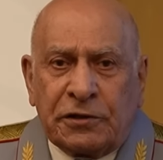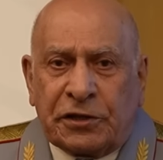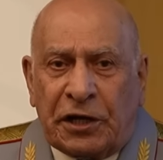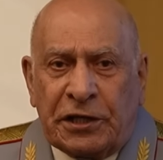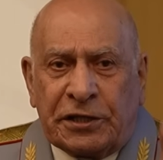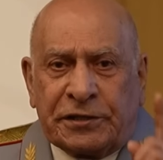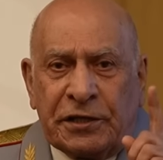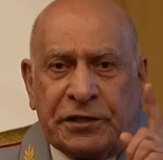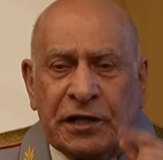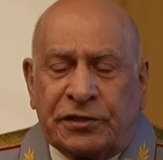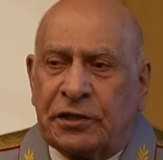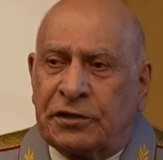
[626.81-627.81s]

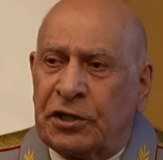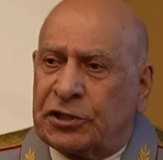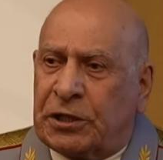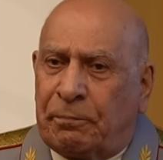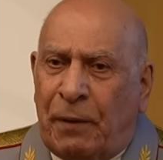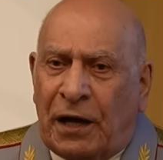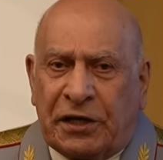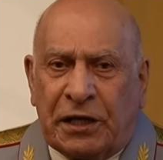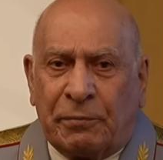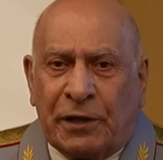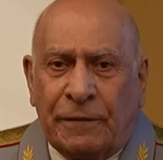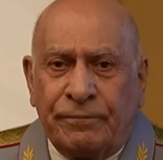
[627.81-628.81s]
310 тысяч
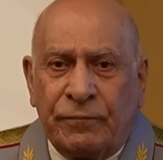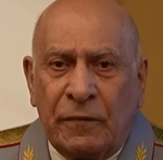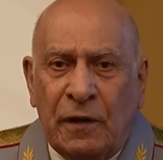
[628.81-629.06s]
погибло,